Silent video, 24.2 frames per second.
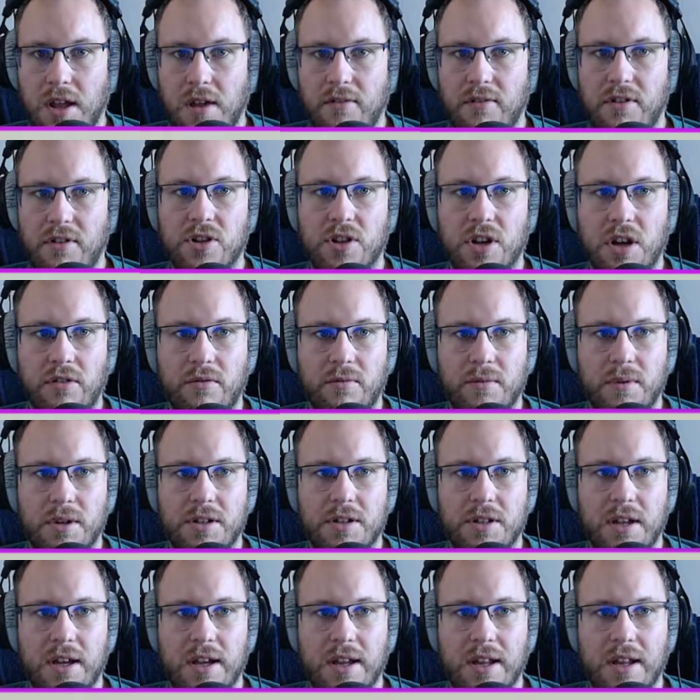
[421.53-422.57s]
Wir schauen mal
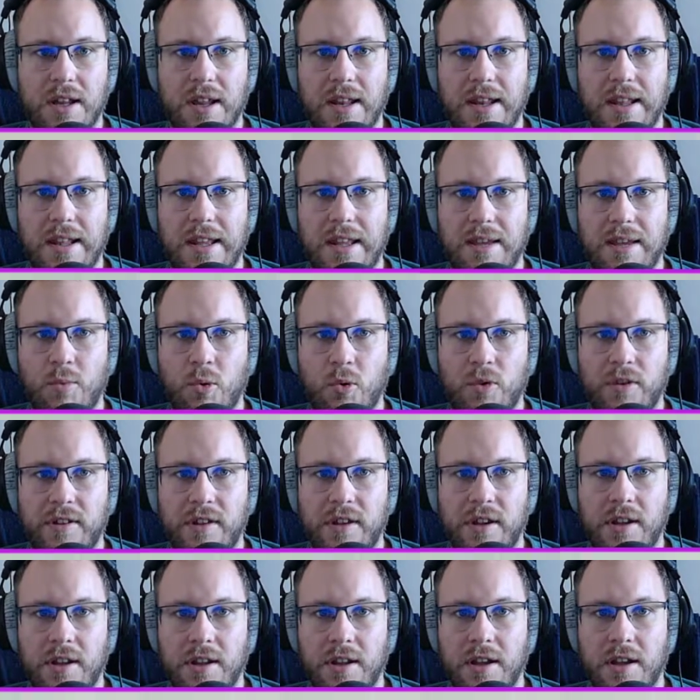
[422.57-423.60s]
schnell
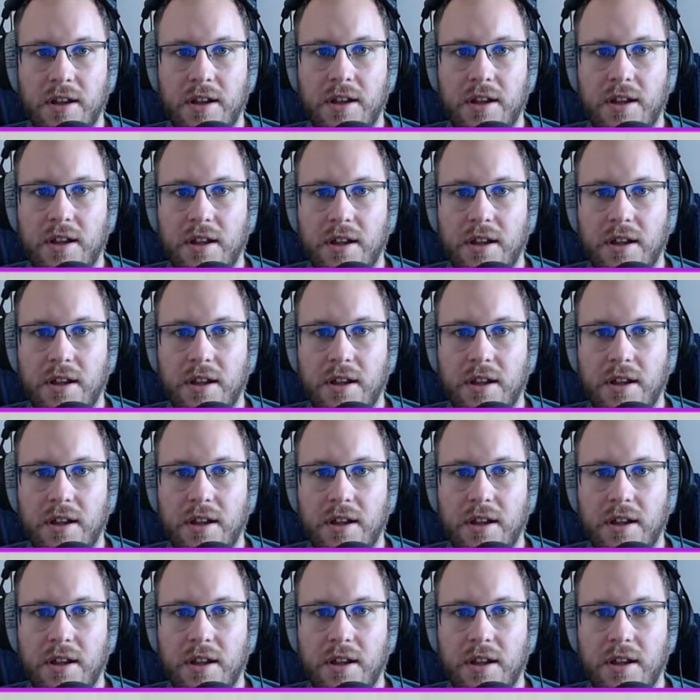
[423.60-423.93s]
Limousine